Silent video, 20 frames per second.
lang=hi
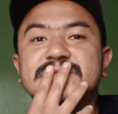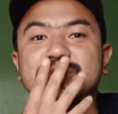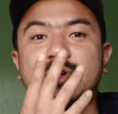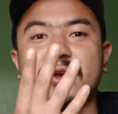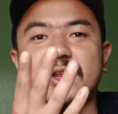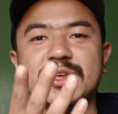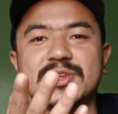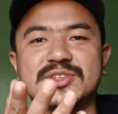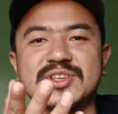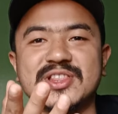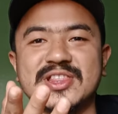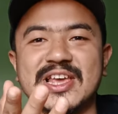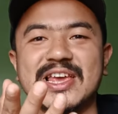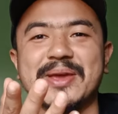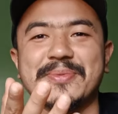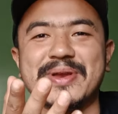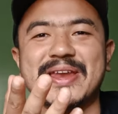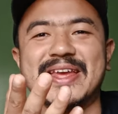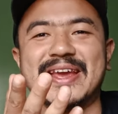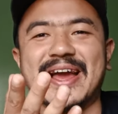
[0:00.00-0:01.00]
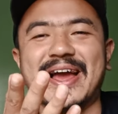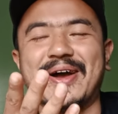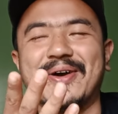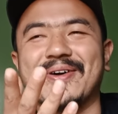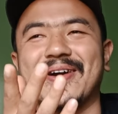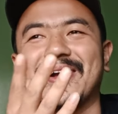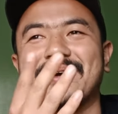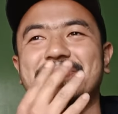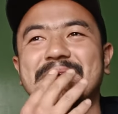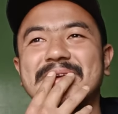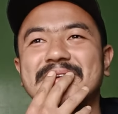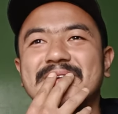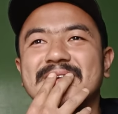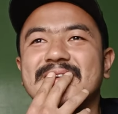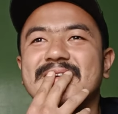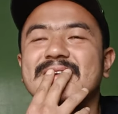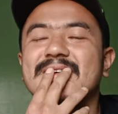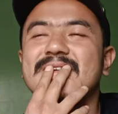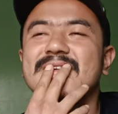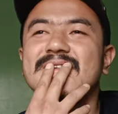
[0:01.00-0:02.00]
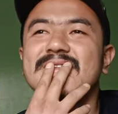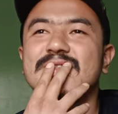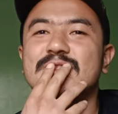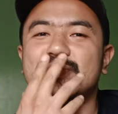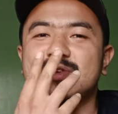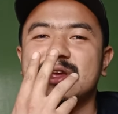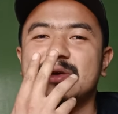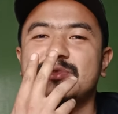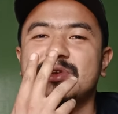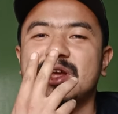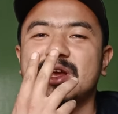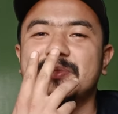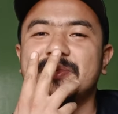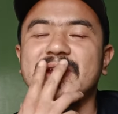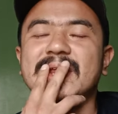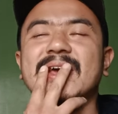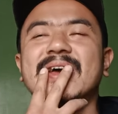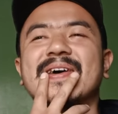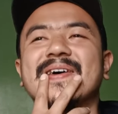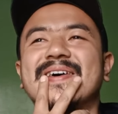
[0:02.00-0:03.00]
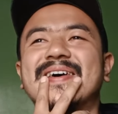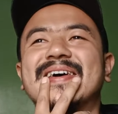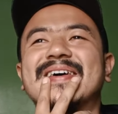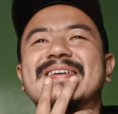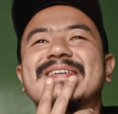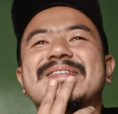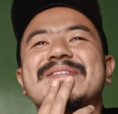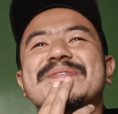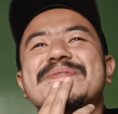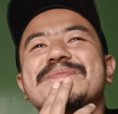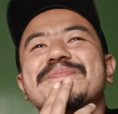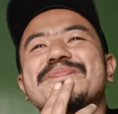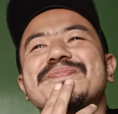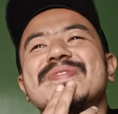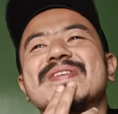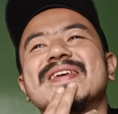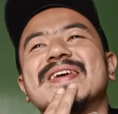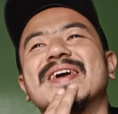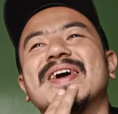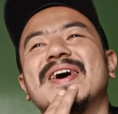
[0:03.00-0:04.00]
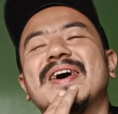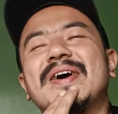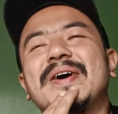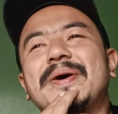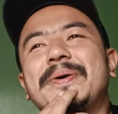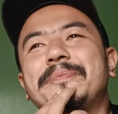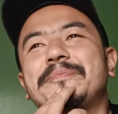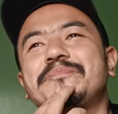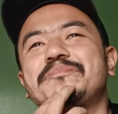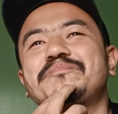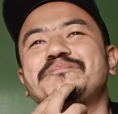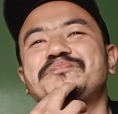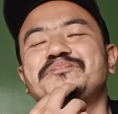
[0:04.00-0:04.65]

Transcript: सॉरी um, ज़िंदगी में नहीं खाया हुआ कभी दुनिया तो बोला कि मैंने हाँ